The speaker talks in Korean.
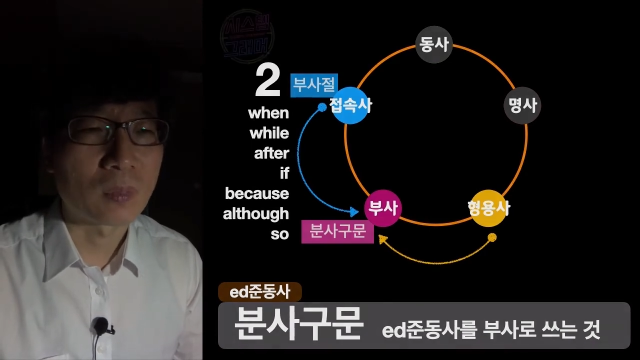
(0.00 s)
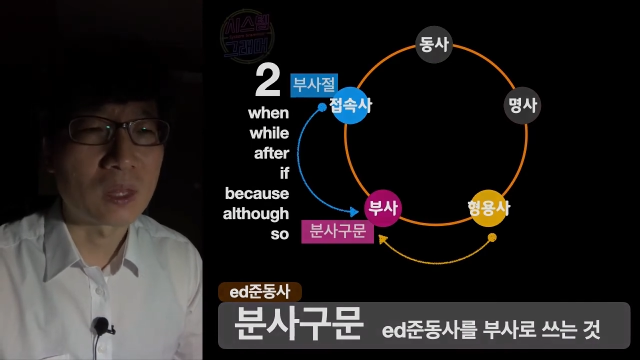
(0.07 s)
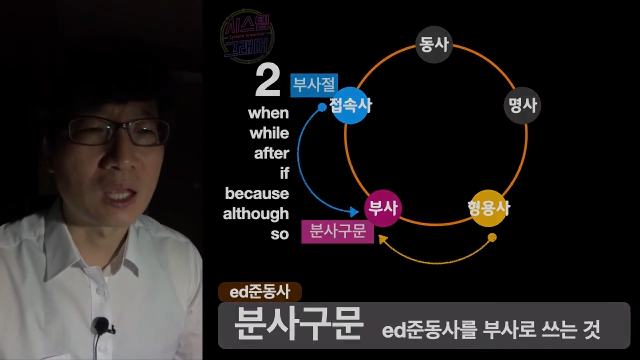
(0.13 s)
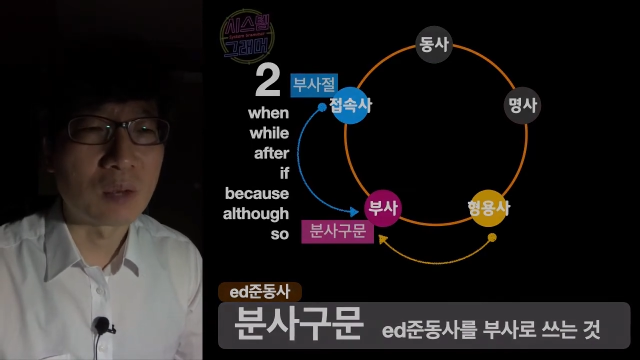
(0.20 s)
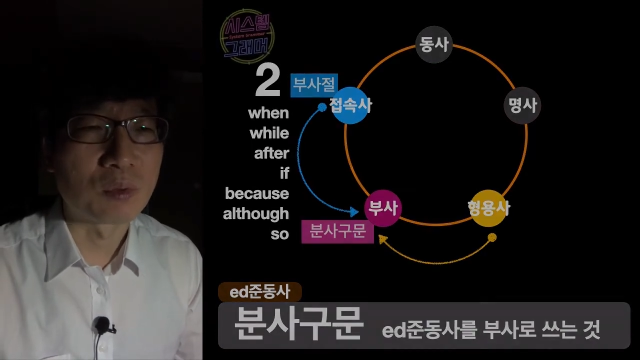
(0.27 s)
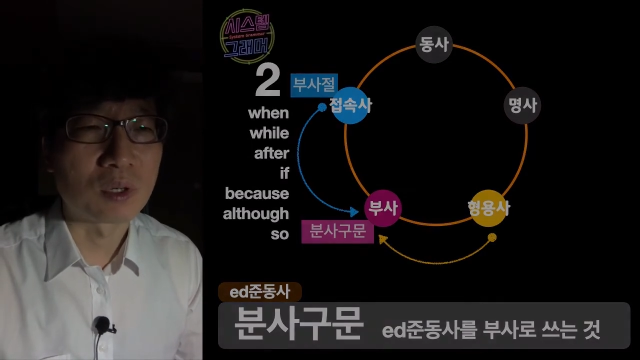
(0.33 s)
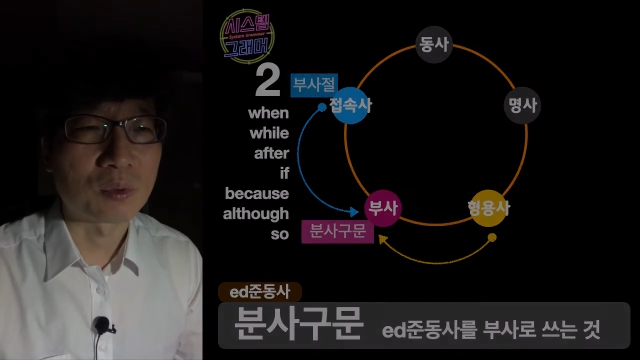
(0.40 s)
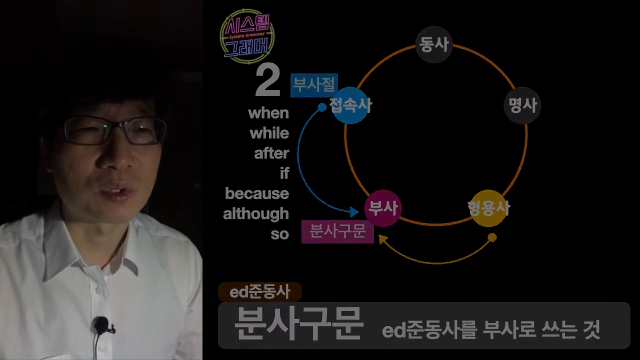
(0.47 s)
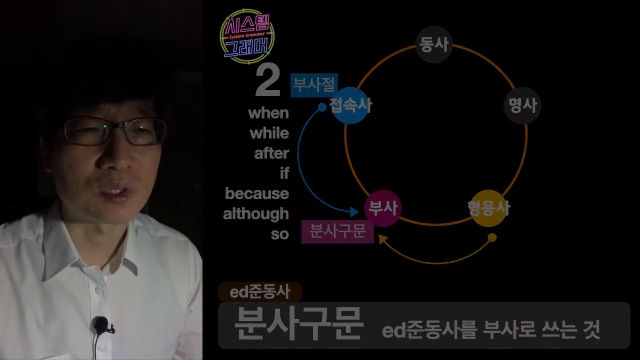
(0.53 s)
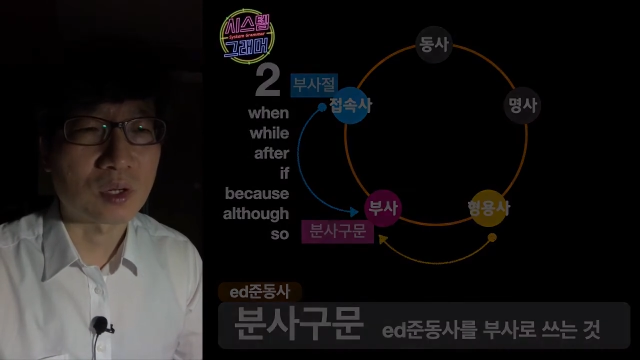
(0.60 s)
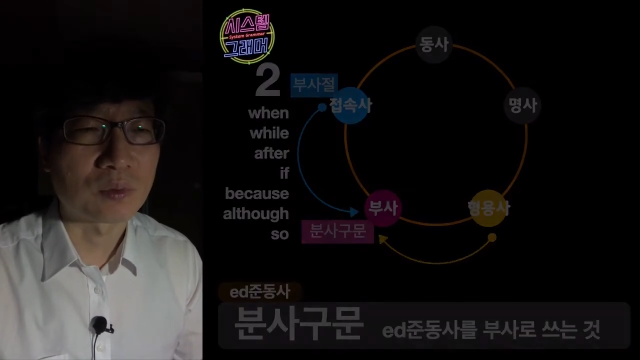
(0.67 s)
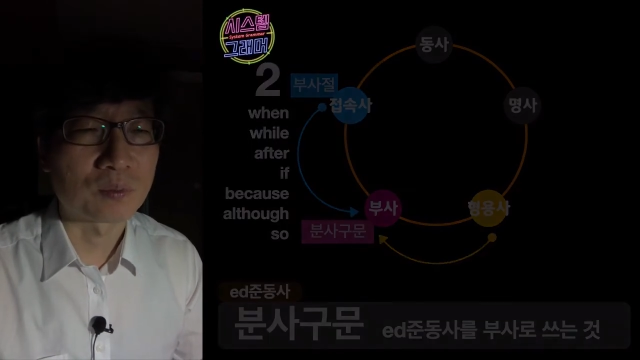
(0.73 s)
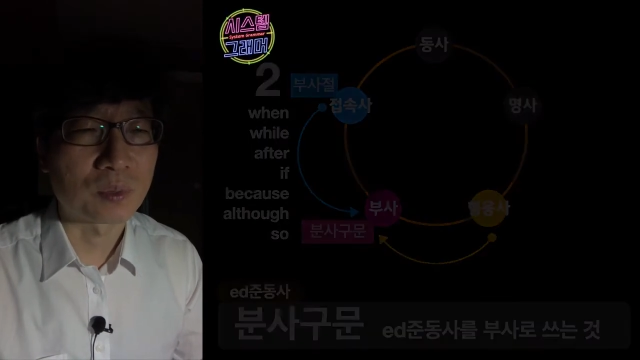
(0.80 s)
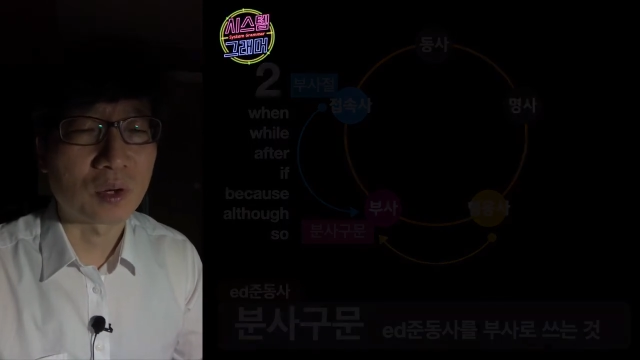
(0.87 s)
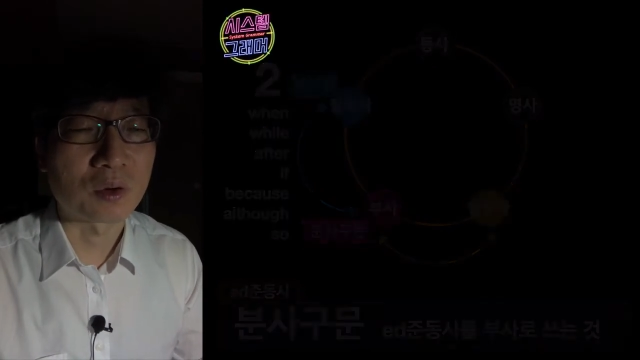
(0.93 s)
예문을 보죠.
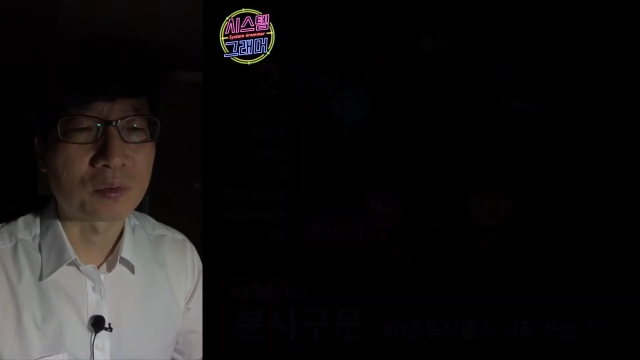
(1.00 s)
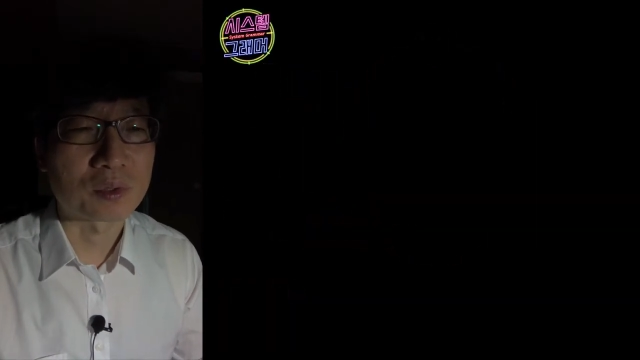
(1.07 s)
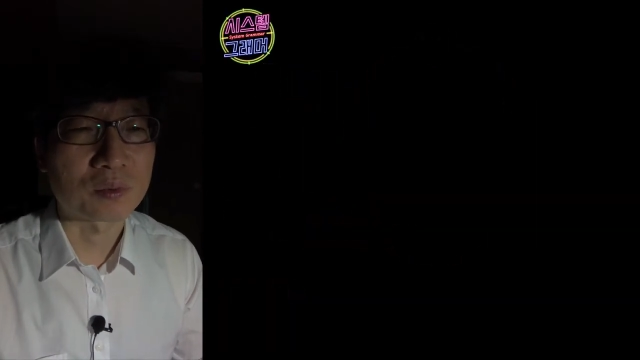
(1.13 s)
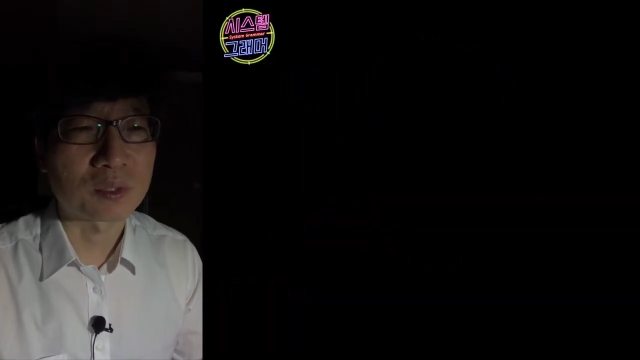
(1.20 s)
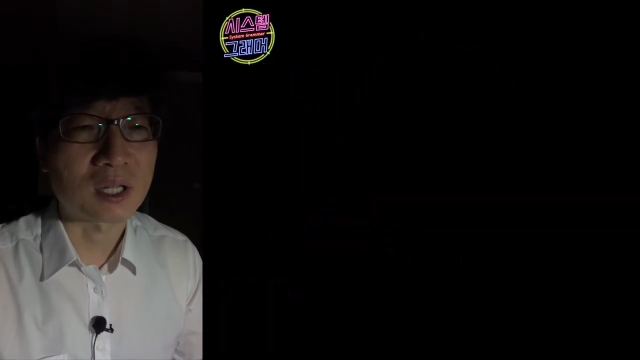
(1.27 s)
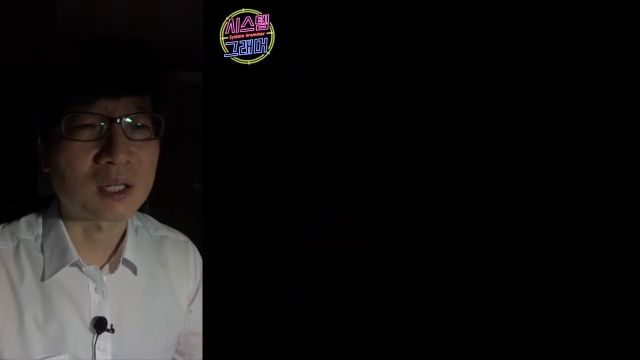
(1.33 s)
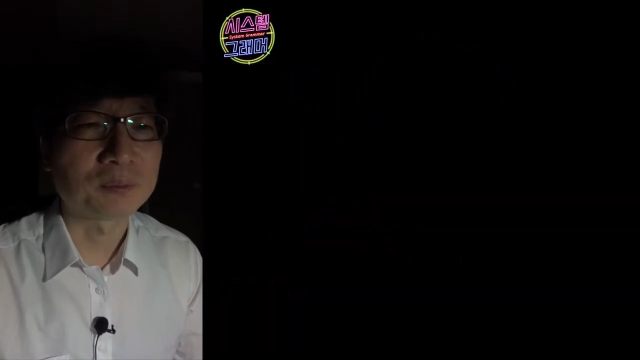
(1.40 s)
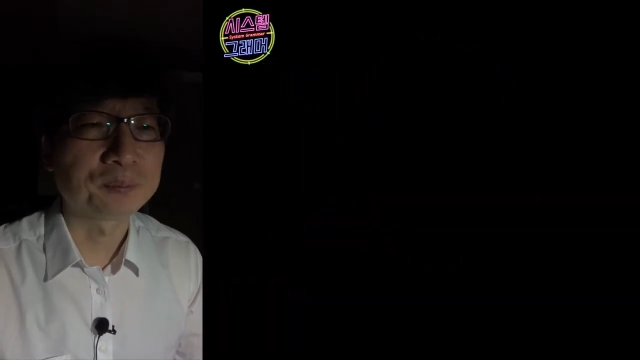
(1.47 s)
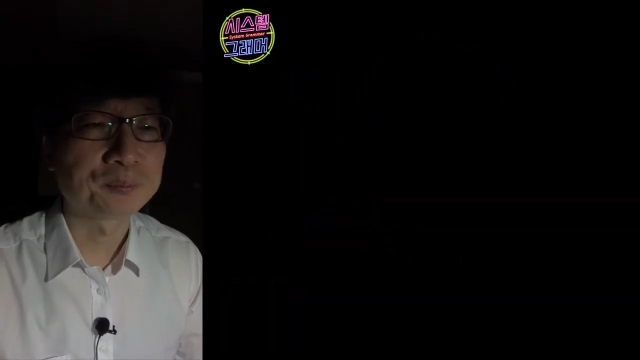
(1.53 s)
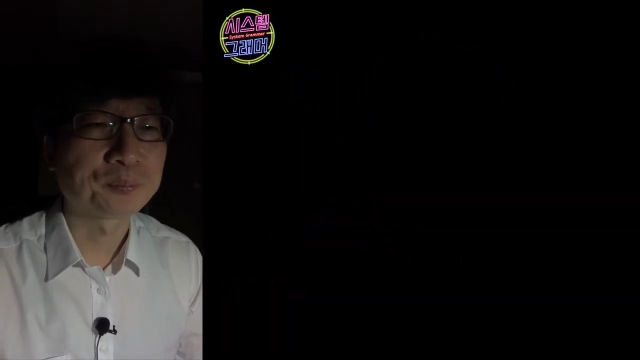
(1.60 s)
별거 없습니다.